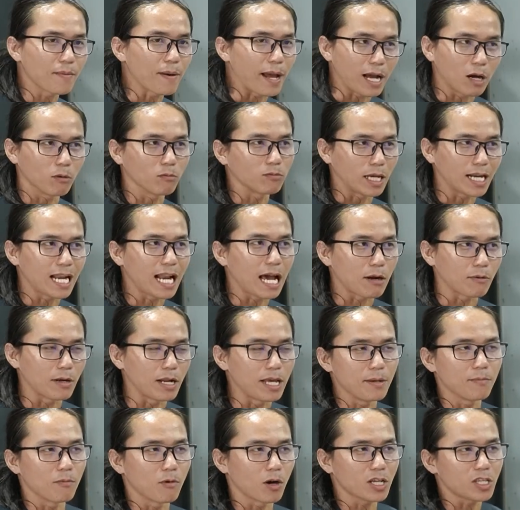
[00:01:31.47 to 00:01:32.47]
Các bạn không thể nào
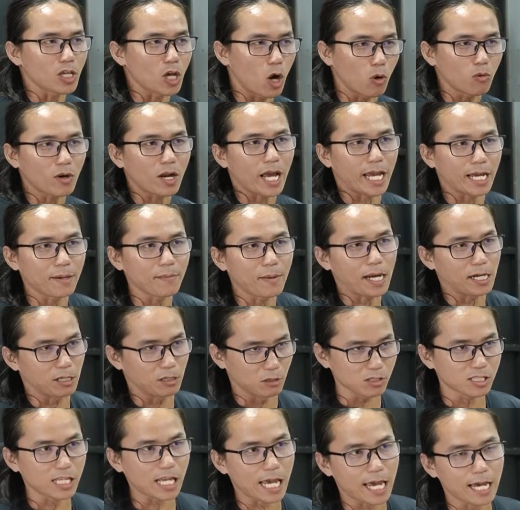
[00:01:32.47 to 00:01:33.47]
đi một cái chỗ này các bạn
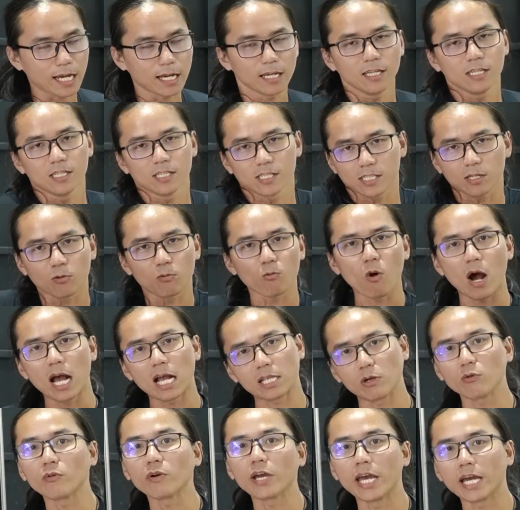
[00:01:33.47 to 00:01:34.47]
rửa xe xong
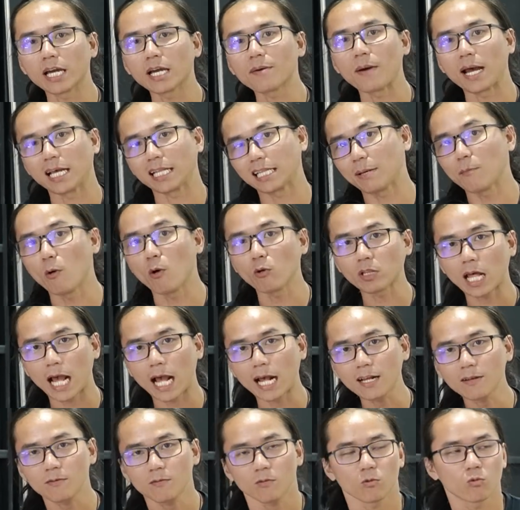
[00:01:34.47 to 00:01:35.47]
qua chỗ kia các bạn thay bố
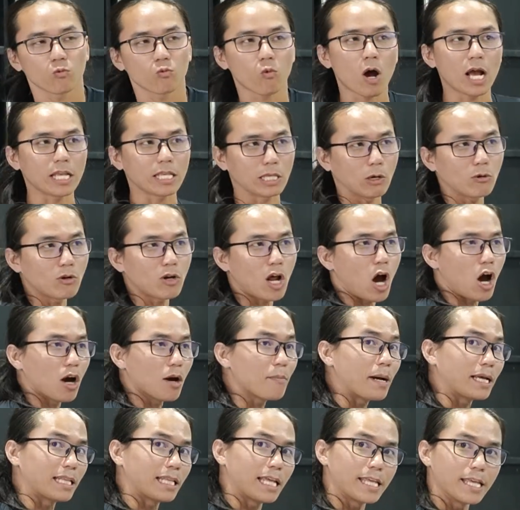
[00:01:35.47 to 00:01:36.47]
thắng, qua chỗ nọ
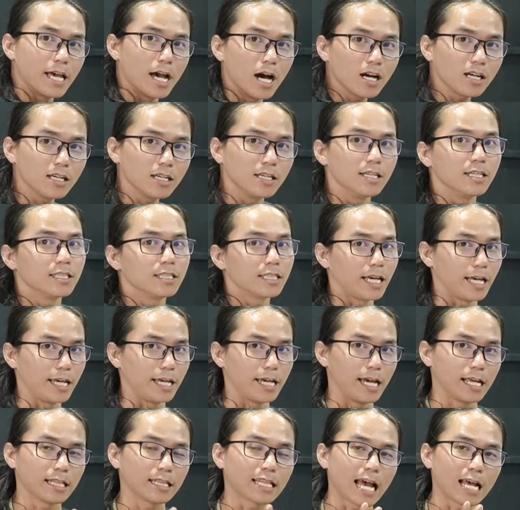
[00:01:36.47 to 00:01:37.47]
các bạn thay nhớt.
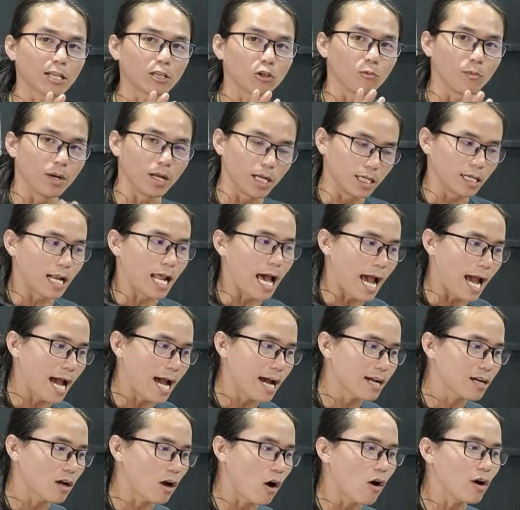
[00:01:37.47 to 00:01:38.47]
Thì hiện tại tụi mình
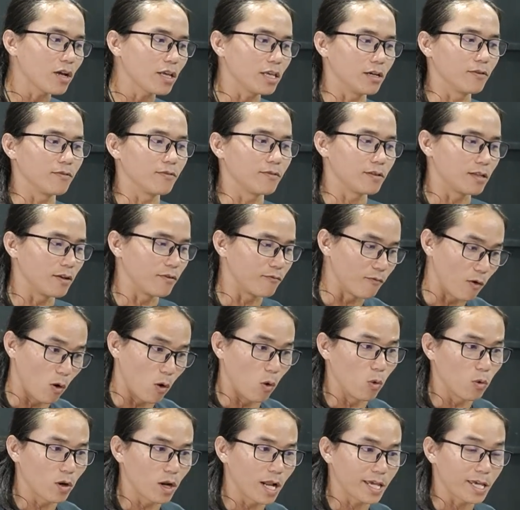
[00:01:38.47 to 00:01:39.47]
đã có cái dịch
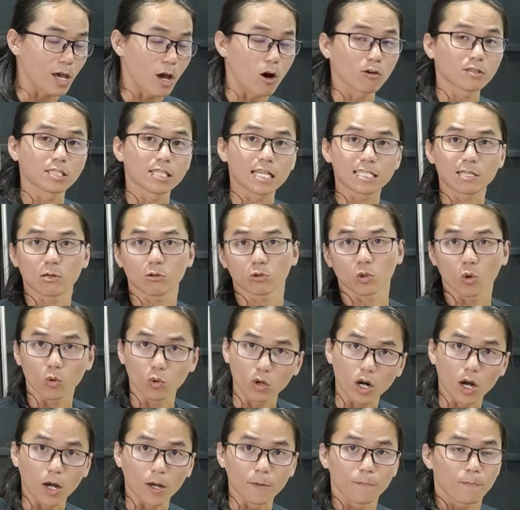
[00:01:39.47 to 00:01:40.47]
vụ là dọn xe sau
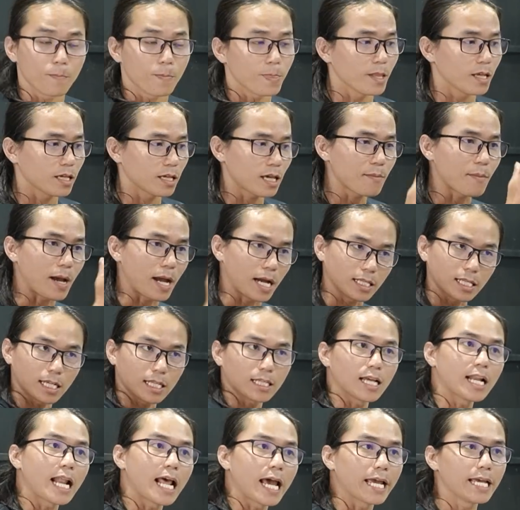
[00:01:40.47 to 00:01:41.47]
tour rồi, các bạn có thể
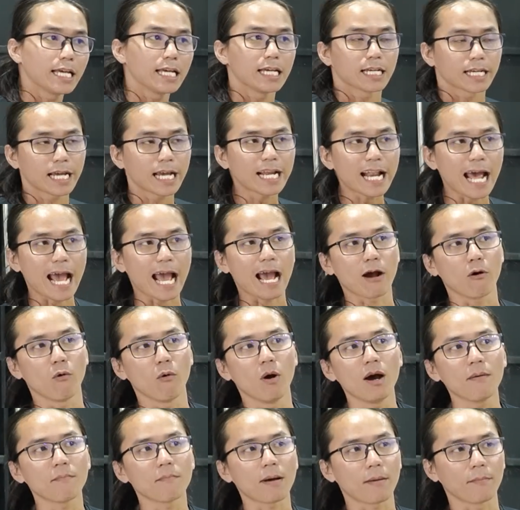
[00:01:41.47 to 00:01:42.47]
tới đây. Cái
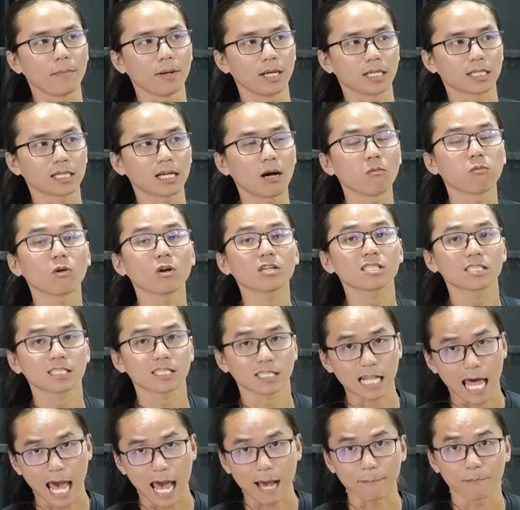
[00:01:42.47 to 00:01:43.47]
nào á mà mình không có
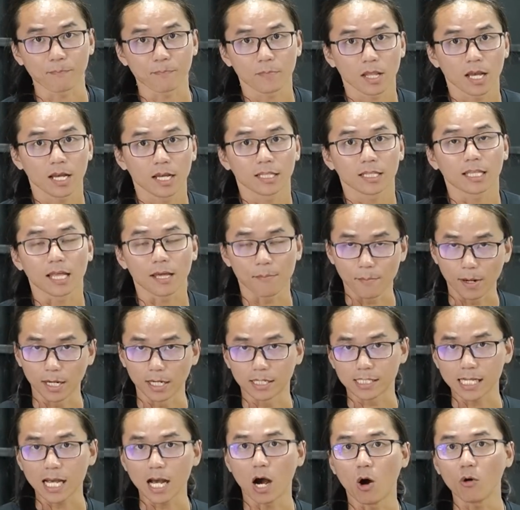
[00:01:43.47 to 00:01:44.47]
làm thì
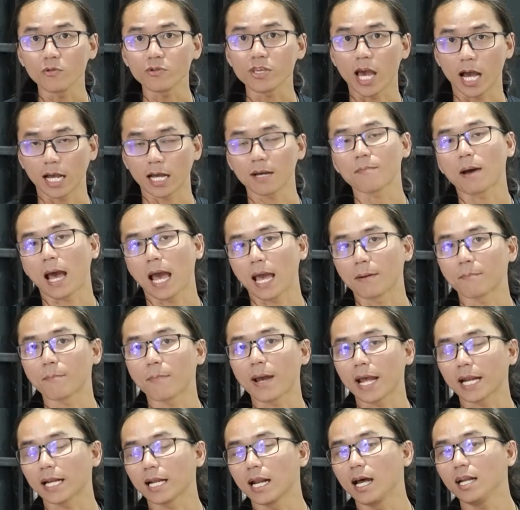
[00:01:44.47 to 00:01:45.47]
mình sẽ hỗ trợ các bạn
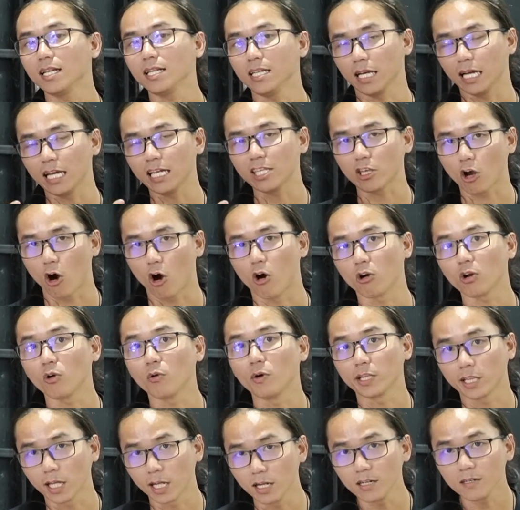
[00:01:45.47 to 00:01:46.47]
mang đến những cái chỗ nó
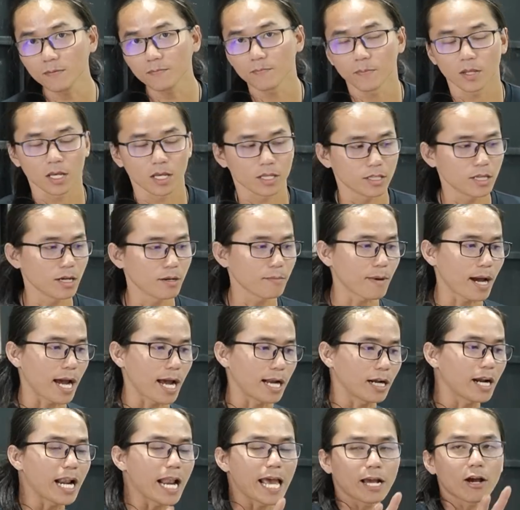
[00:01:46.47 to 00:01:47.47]
uy tín, nhưng
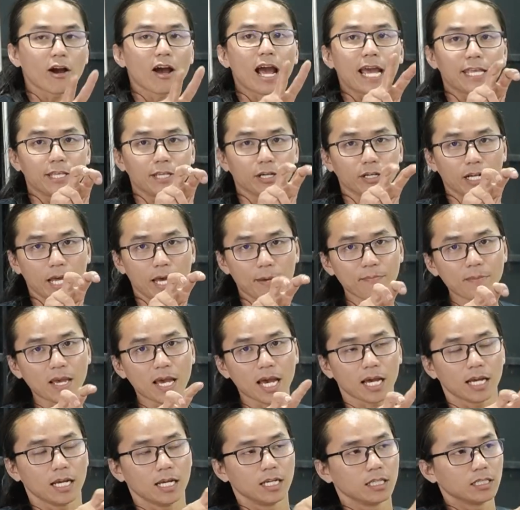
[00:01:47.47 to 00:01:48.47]
mà nó đang có hai nhược điểm
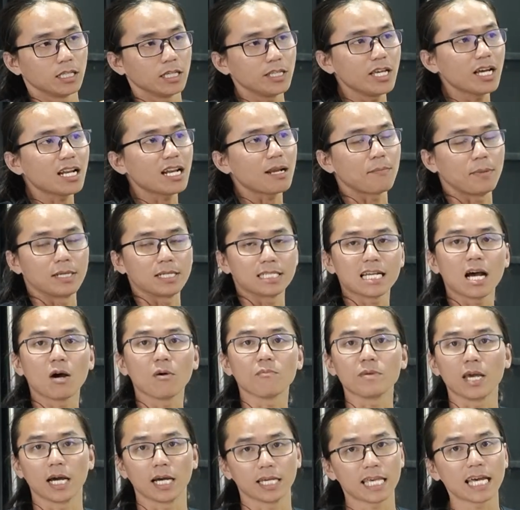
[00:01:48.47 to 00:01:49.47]
nha. Thứ nhất là mình sẽ
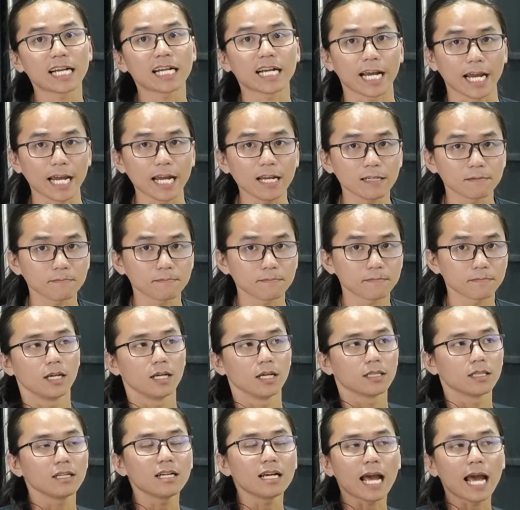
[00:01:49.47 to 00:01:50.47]
không nhận giá rẻ,
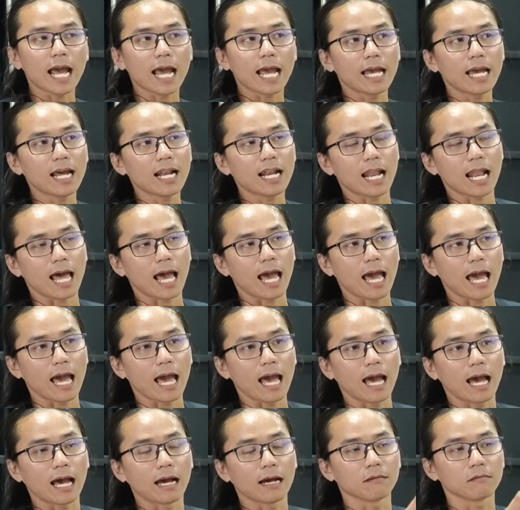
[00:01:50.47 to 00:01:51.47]
thứ hai á
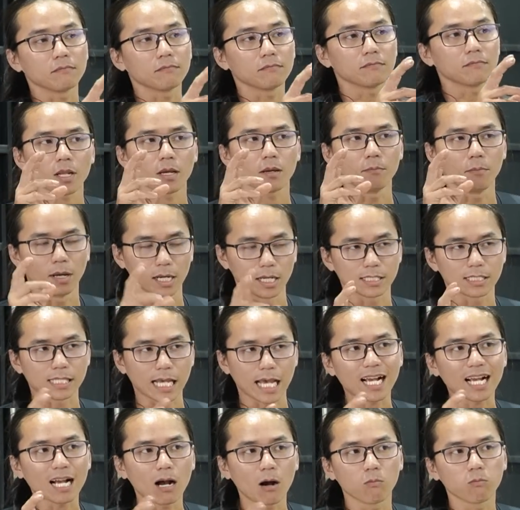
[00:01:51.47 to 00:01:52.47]
là mình
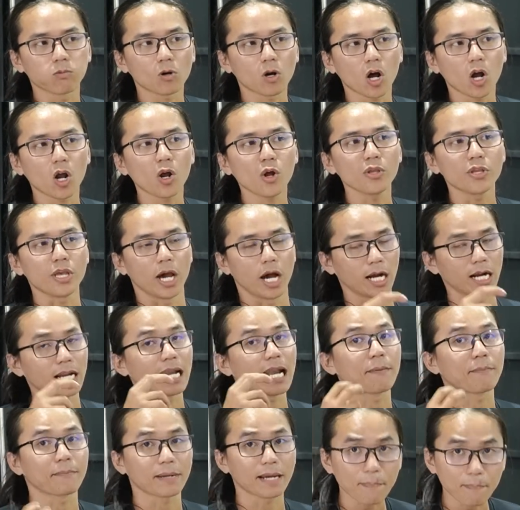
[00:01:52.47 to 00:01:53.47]
sẽ không có nhận
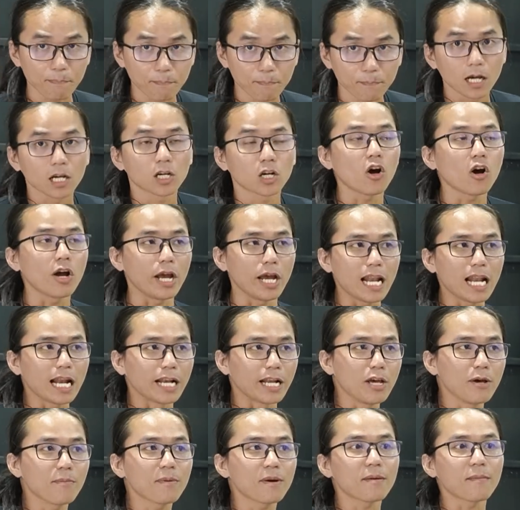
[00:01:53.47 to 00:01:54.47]
làm gấp, có nghĩa là
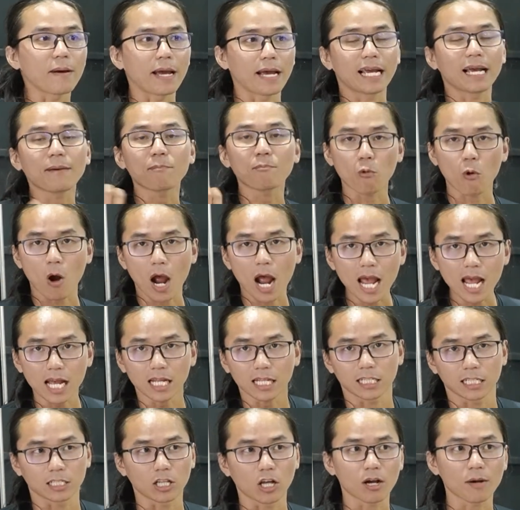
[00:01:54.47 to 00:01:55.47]
nếu các bạn gấp quá
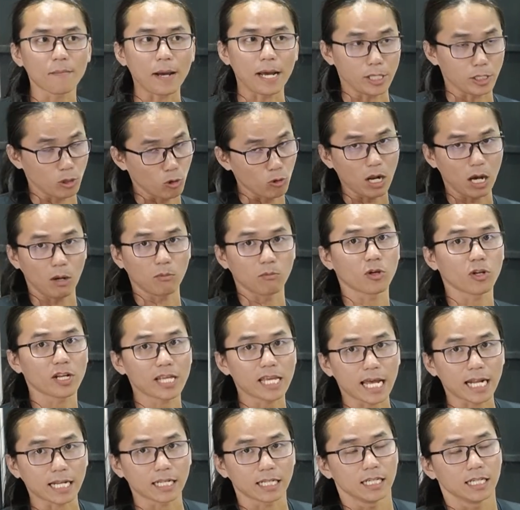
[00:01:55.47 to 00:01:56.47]
thì thôi các bạn chủ động cho nó
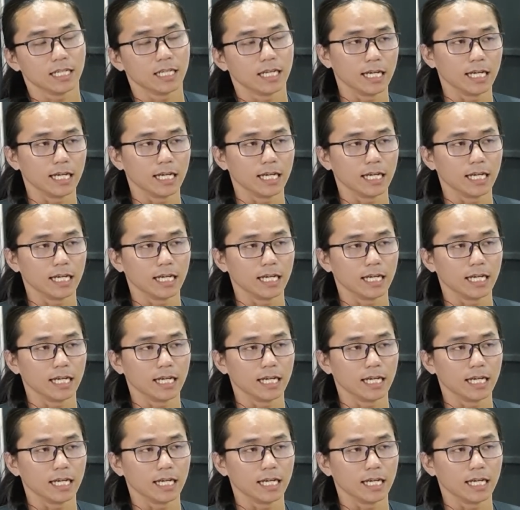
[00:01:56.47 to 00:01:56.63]
nhanh.